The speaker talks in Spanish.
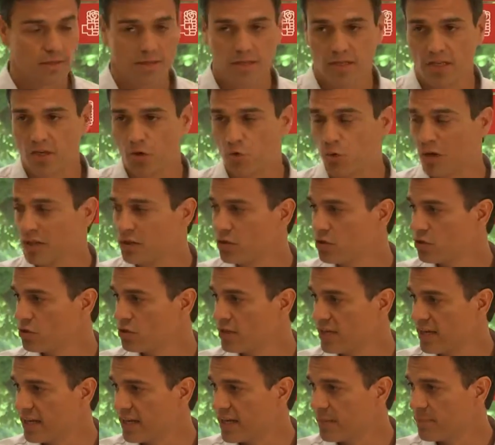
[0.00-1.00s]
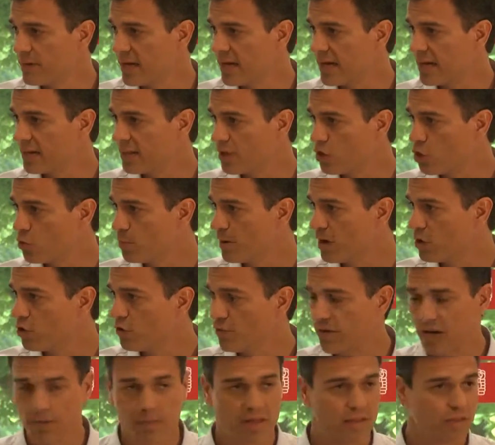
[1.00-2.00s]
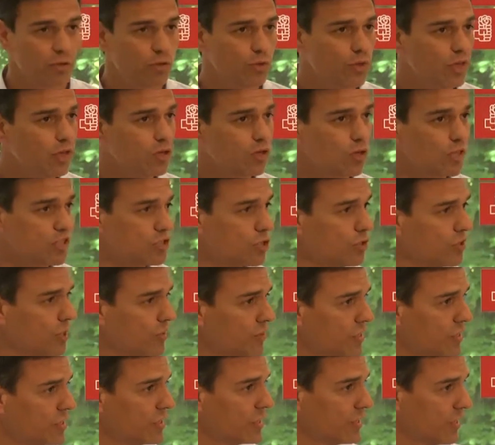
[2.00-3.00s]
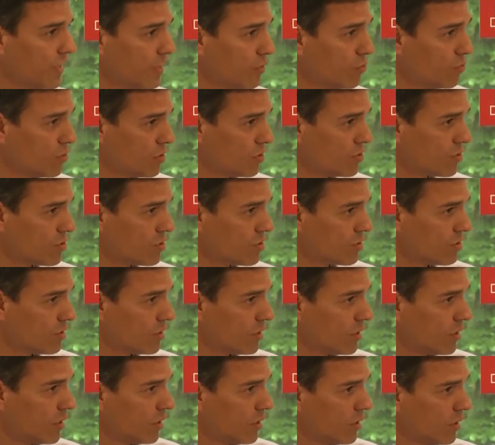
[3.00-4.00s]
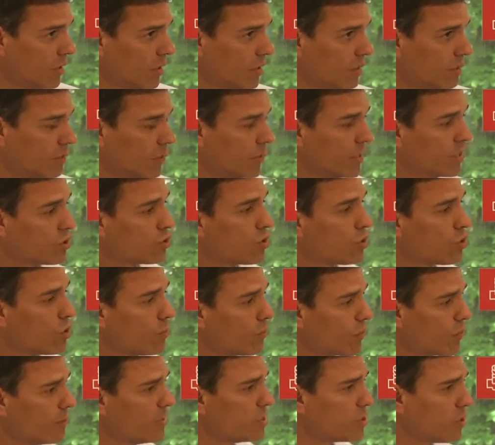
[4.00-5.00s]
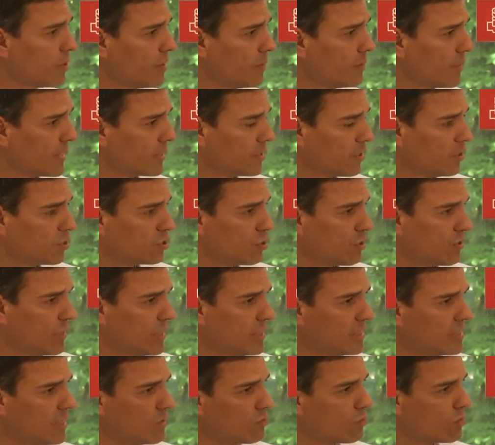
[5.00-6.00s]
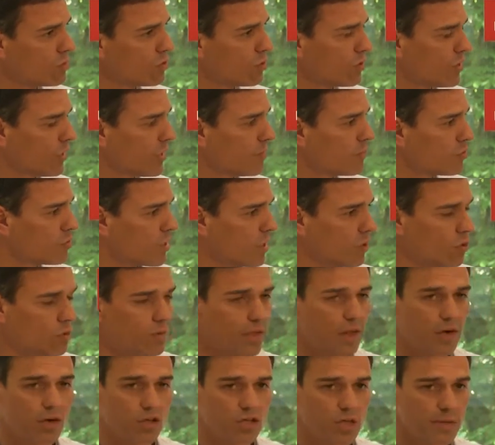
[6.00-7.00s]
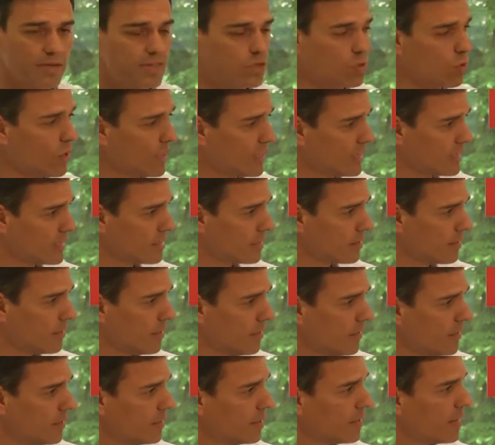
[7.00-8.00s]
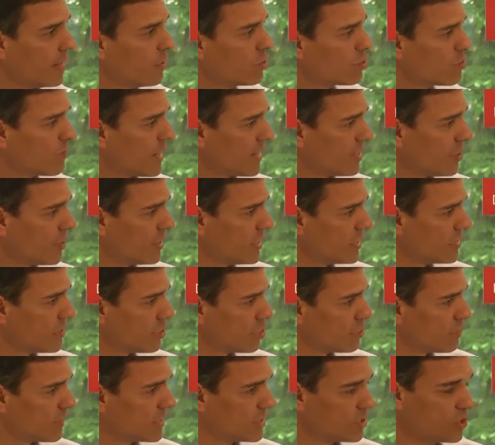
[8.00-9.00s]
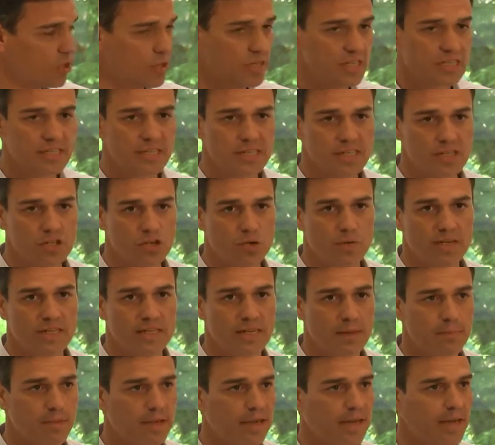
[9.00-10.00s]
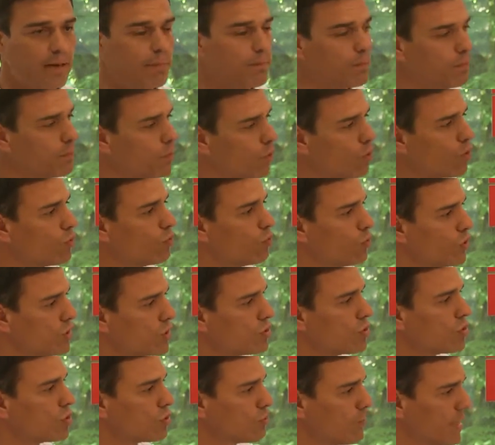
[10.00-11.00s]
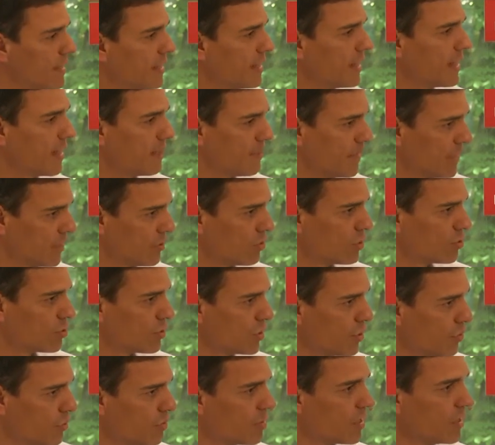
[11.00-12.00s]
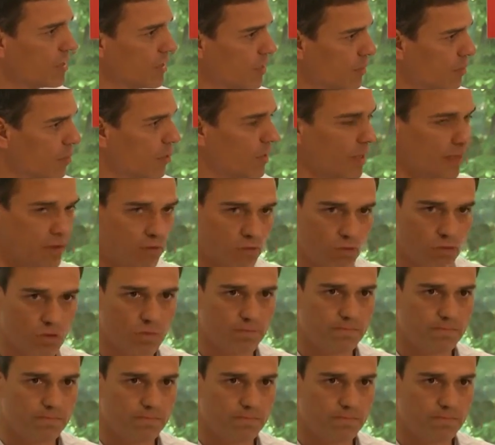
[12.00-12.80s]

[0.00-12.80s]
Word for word: y cuánto tienen que pagar de copago farmacéutico, que son 17 euros. Por eso el compromiso del Partido Socialista en cuanto lleguemos al Gobierno, ¿sabéis cuál es? Que los mayores, los pensionistas, no vais a pagar por vuestros medicamentos ni un céntimo de euro.